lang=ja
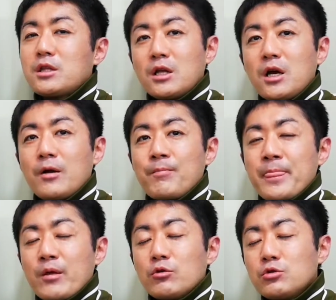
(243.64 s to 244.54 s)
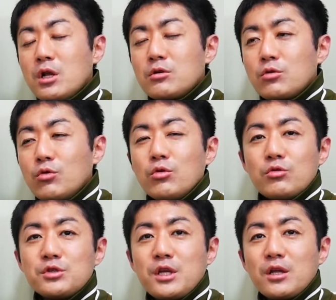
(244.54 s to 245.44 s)
たら、おそらく登
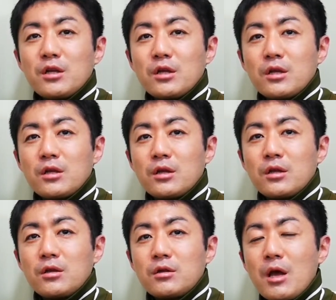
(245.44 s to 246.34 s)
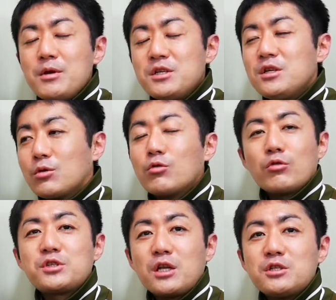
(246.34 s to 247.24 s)
録して、試しに登
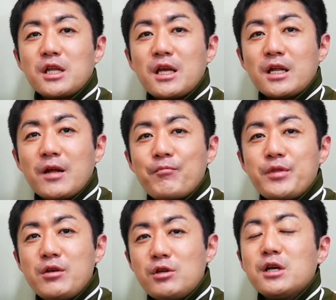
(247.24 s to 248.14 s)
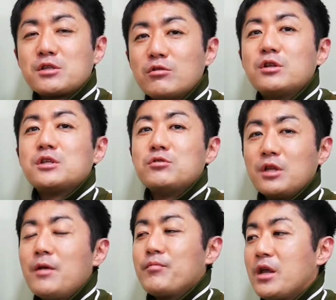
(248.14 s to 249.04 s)
録してるんじゃないかなっていう気がするんです
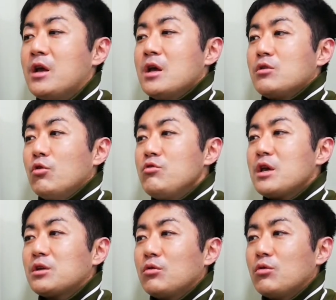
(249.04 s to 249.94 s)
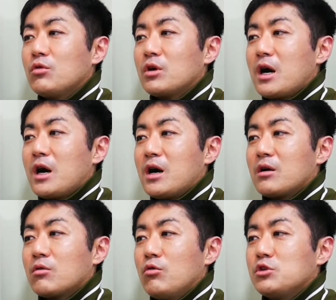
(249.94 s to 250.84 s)
よね。で、どんな人が
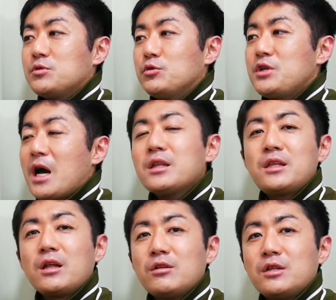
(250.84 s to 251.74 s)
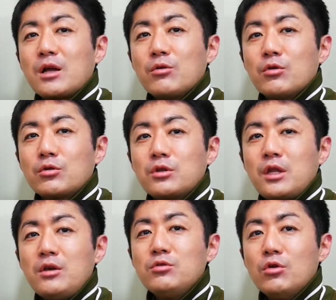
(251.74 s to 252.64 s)
こう自分に合ってるんだろ
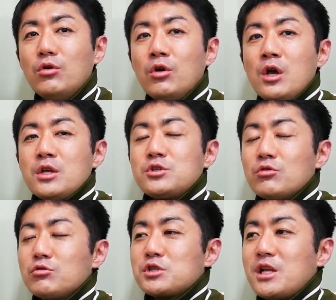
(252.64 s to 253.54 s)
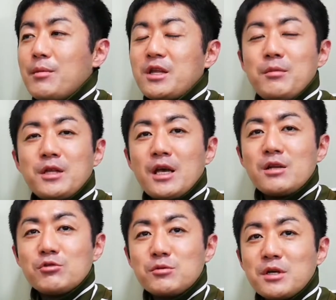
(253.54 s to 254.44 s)
うっていうのをちょっと調べてみたい
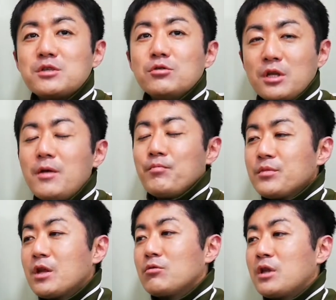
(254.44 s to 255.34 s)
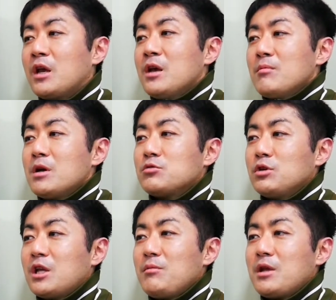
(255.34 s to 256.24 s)
気もしますよね。なので、まあそ
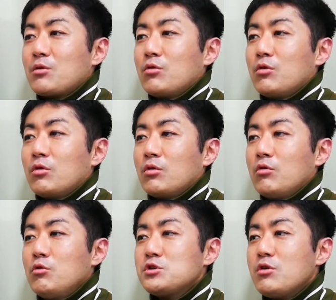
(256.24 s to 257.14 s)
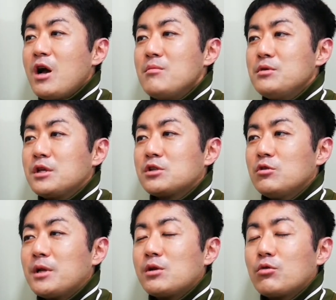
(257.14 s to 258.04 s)
ういった意味でこう、面白半分です
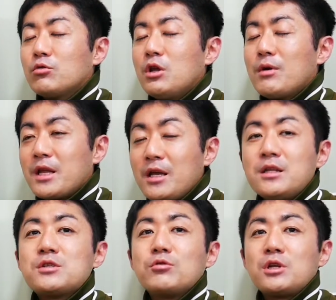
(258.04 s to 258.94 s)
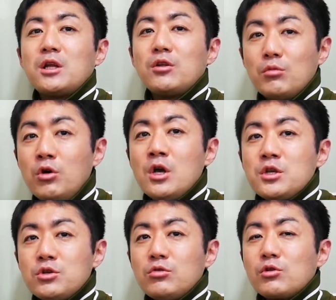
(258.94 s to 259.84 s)
るべきことではないんでしょうけれども、
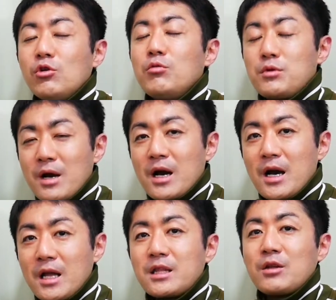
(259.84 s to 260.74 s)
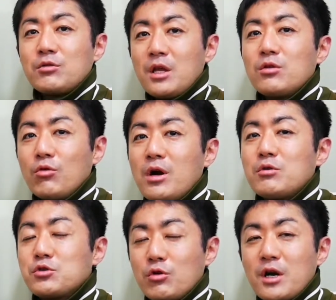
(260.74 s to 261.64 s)
ちょっと興味はあったので動画
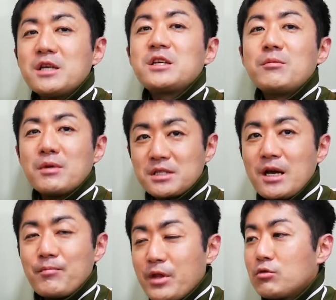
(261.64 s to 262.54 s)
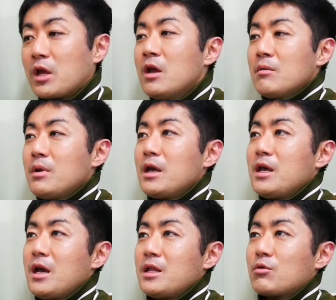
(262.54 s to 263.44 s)
を紹介してみました。なので、まあ
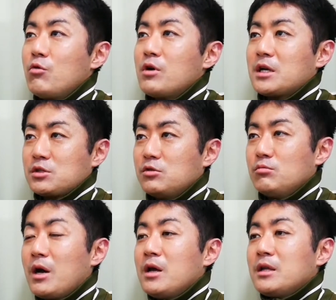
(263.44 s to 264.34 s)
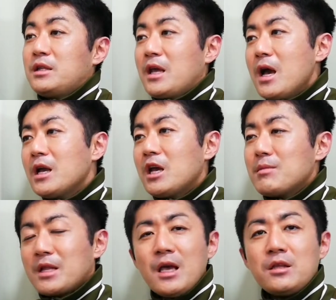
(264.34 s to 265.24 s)
エーアイ で婚活、まあ出会いが
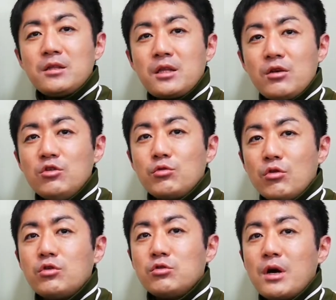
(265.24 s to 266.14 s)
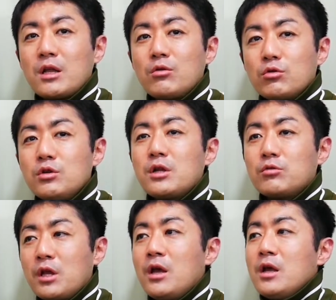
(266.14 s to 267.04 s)
今ないっていうのもよく言われることなので、